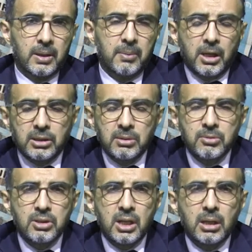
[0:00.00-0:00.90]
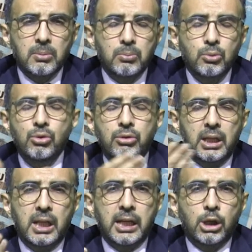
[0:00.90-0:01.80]
E baktığımızda bu
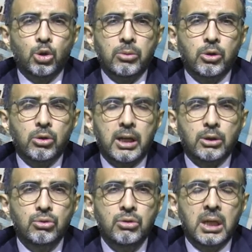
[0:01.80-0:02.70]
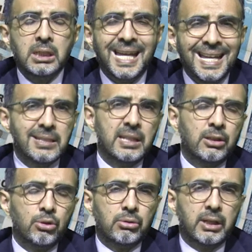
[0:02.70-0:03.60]
ülkeler ekonomik olarak dünyanın en
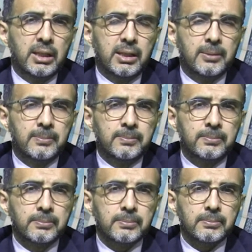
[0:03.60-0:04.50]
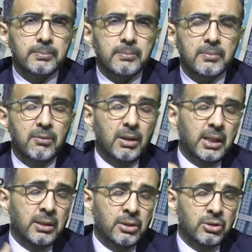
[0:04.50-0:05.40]
zengin ülkeleri.
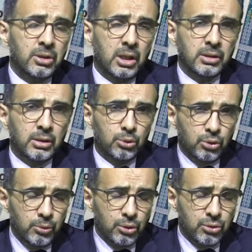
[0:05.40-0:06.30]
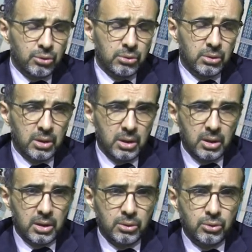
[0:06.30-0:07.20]
Vatandaşının yanında durmuyorsun
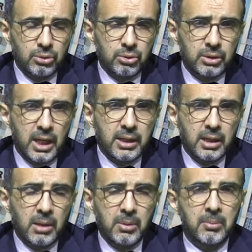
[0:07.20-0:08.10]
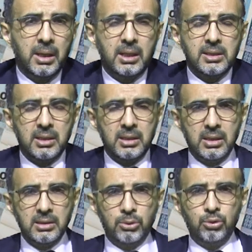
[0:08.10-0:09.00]
durduğun yer aman ben kasanın
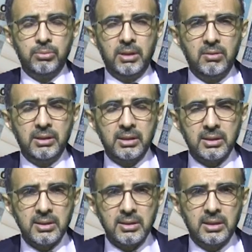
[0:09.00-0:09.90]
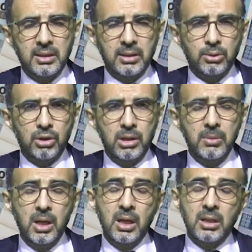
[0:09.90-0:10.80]
yanında durayım, devletin kasasının yanında durayım.
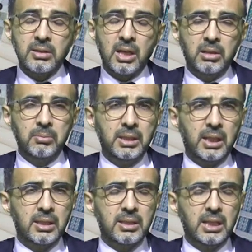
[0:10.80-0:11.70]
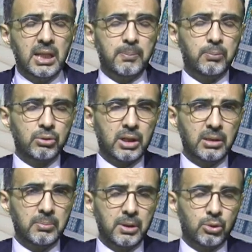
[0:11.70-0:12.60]
Sakın bir tanesi gelip
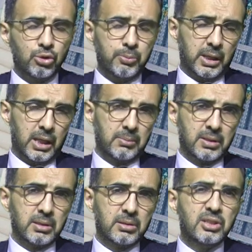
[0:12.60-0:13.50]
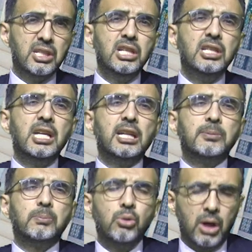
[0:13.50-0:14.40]
buradan bir kuruş para almasın.
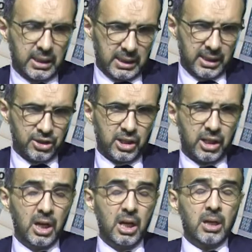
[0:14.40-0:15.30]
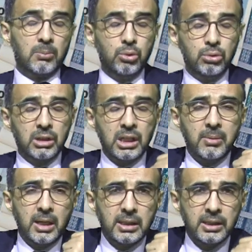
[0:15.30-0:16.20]
Zihniyet bu arkadaşlar. Bu
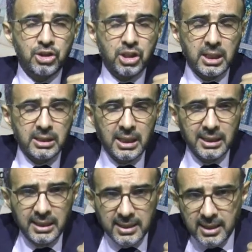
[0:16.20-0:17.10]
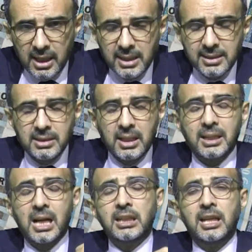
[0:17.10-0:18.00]
Danimarka'da çıkartılan yasa aslında
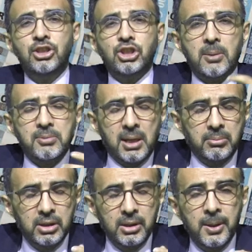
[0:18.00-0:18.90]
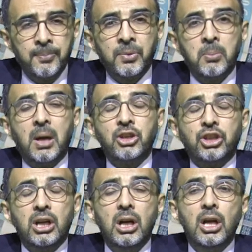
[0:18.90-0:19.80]
daha geniş kapsamlı
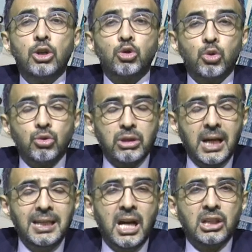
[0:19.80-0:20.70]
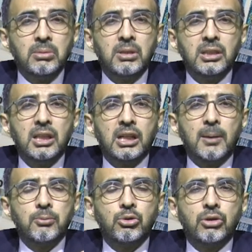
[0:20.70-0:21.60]
başka sosyal yardımları da
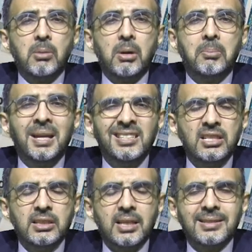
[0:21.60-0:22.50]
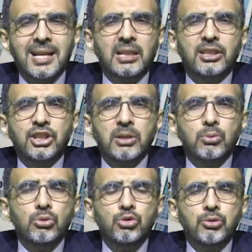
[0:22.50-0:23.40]
kapsıyordu ama mecliste sadece
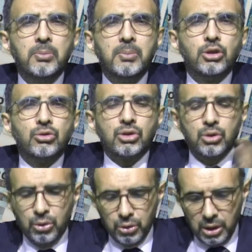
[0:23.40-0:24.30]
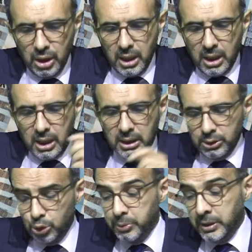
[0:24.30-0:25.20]
bu 3500 kronu arka
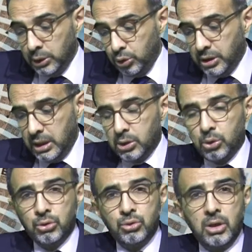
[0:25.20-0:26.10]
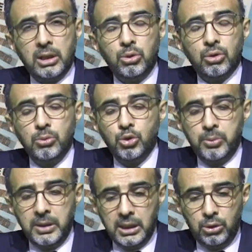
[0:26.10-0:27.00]
3750 kronu düzeltiyorum
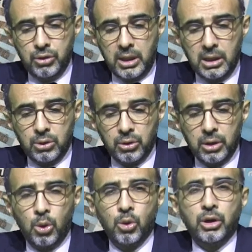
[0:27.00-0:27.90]
3750 krona